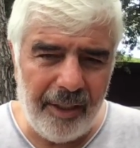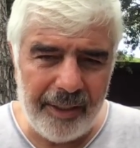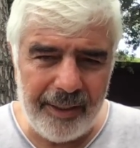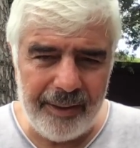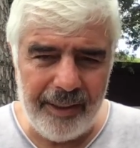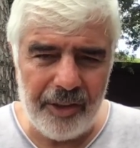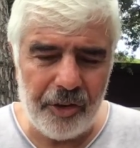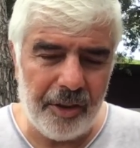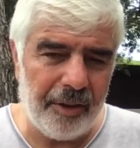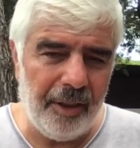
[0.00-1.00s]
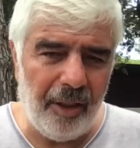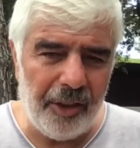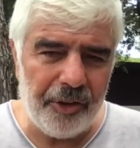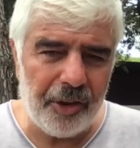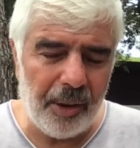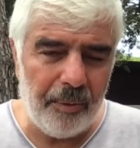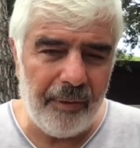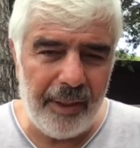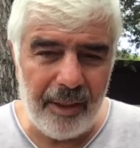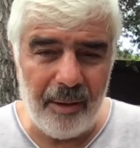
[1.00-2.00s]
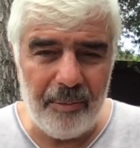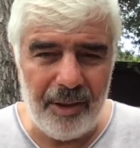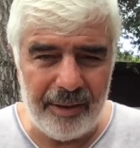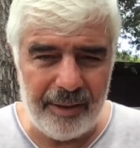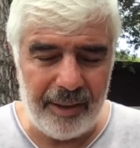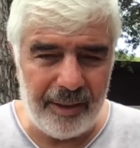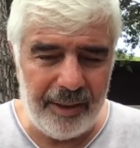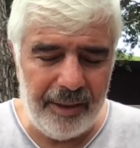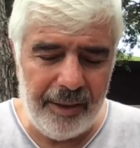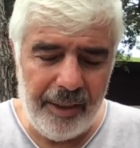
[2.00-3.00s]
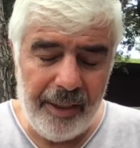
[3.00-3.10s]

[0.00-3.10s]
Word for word: harekete geçirdiği Hacı Şabi ve İran milislerinin